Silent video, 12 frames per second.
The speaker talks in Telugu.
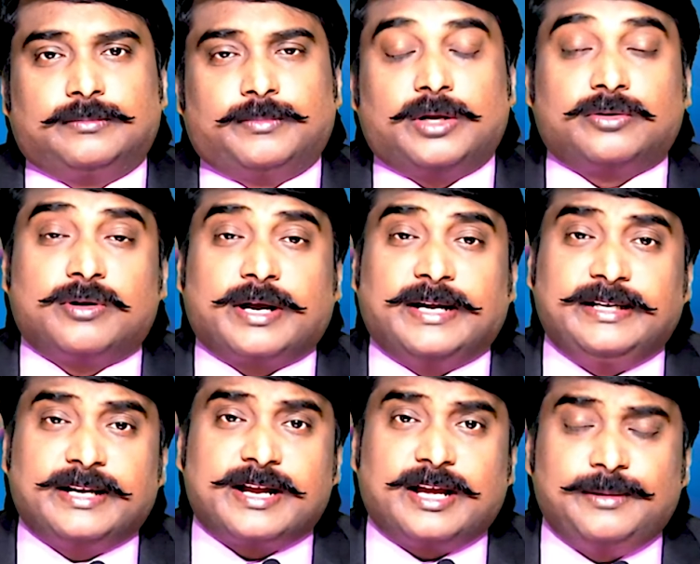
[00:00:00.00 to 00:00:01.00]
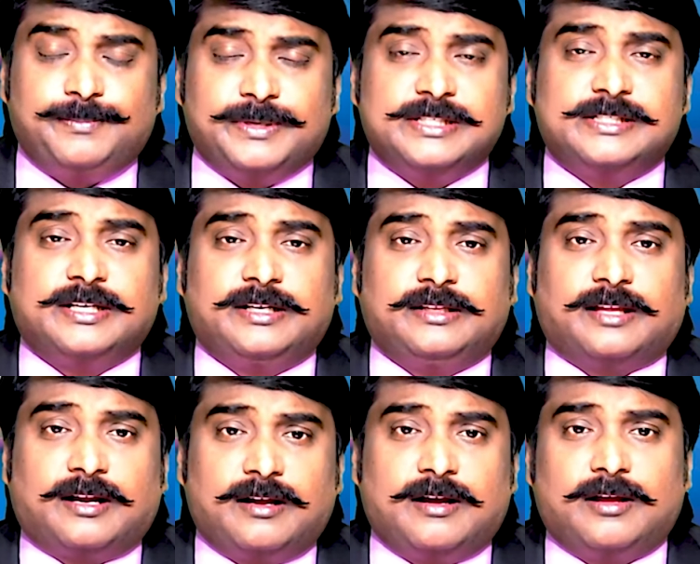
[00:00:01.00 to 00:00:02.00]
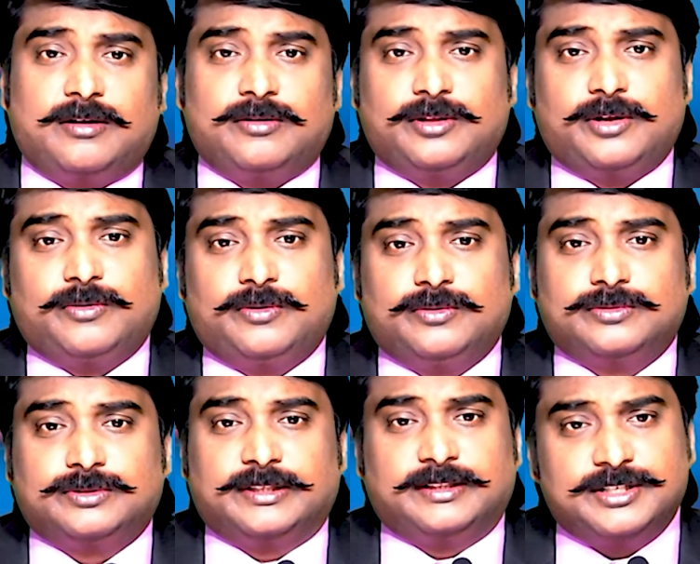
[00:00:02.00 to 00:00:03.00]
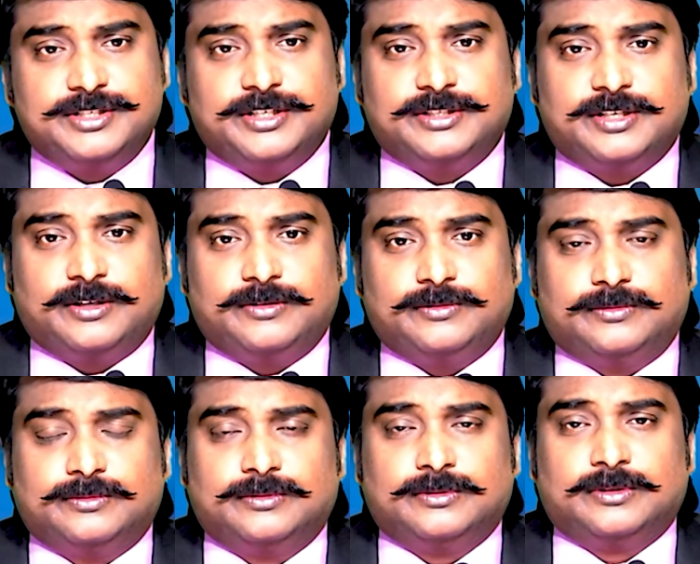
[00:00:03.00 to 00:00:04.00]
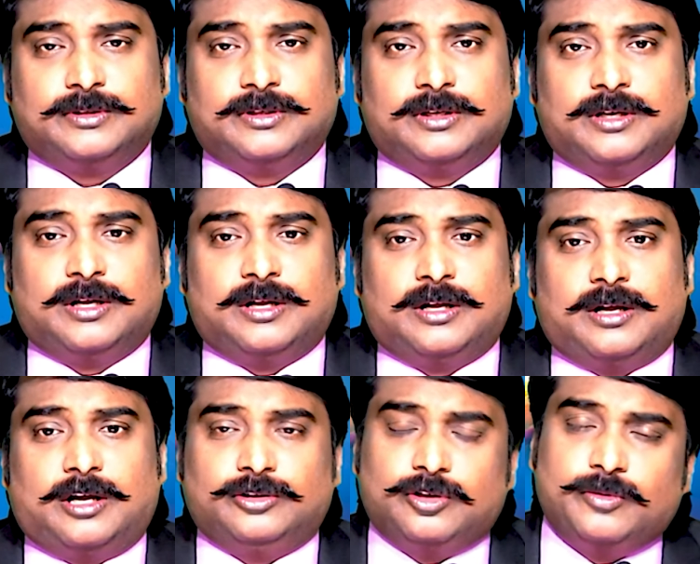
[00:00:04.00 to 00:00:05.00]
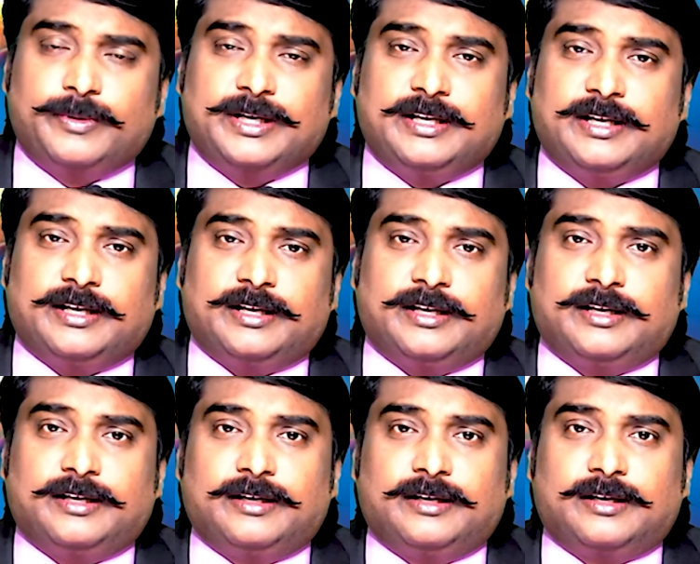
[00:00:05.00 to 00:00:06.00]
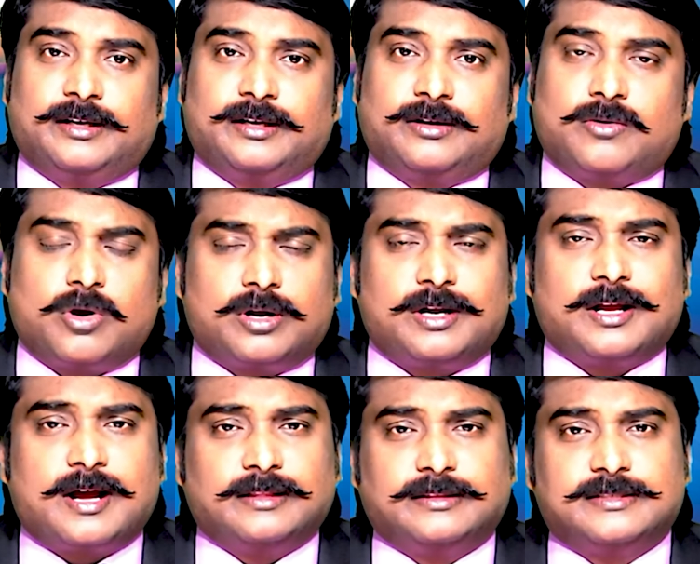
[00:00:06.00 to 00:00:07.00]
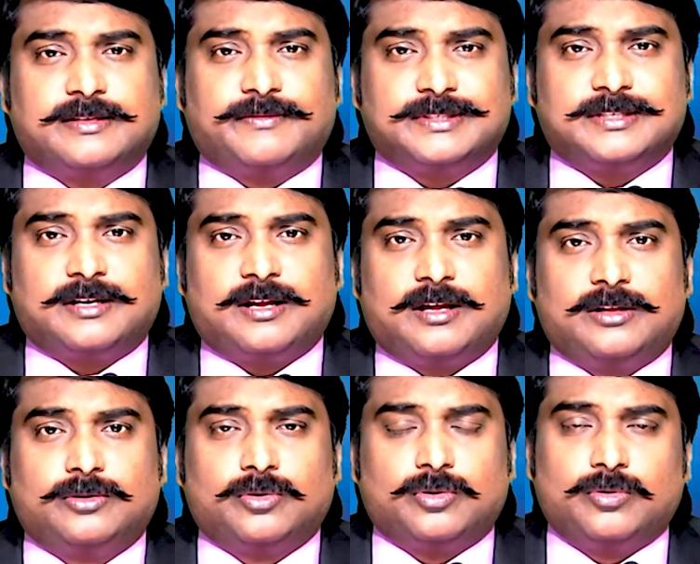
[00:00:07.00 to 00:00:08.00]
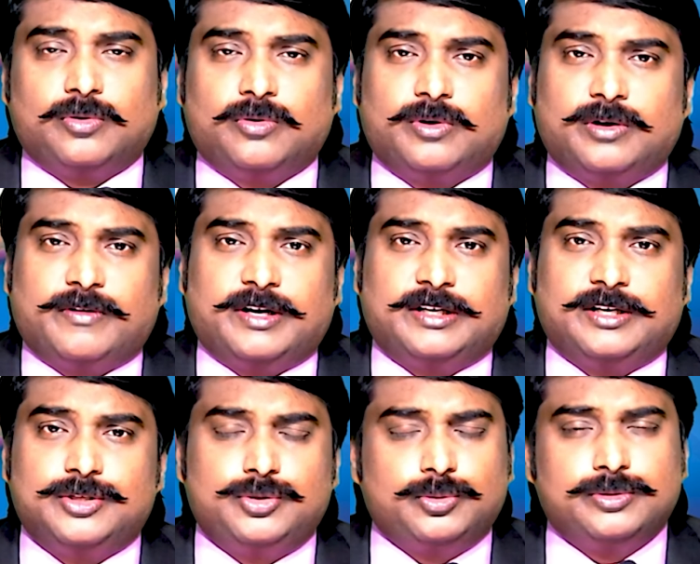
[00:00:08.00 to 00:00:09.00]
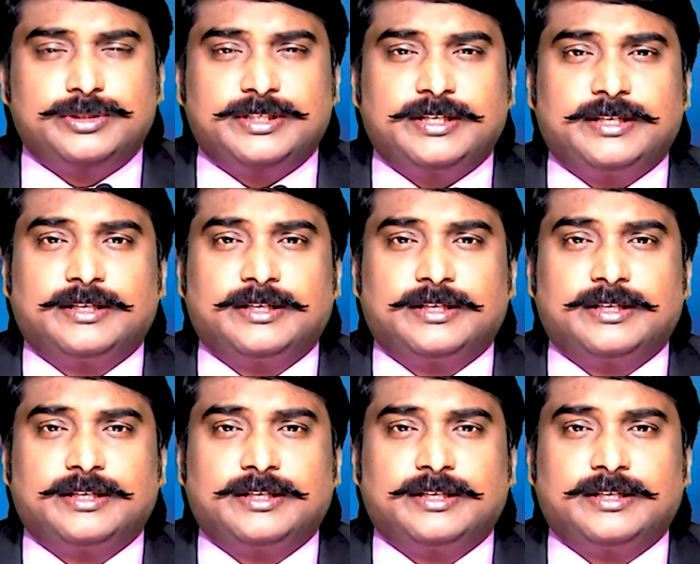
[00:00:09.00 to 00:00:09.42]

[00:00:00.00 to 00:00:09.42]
మనకు కంటికి కనిపించని తరంగాలను దేవుడు సిద్ధం చేశాడు అందును బట్టే కోట్ల కాంతి సంవత్సరాల దూరంలో ఉన్న వాటిని చూసి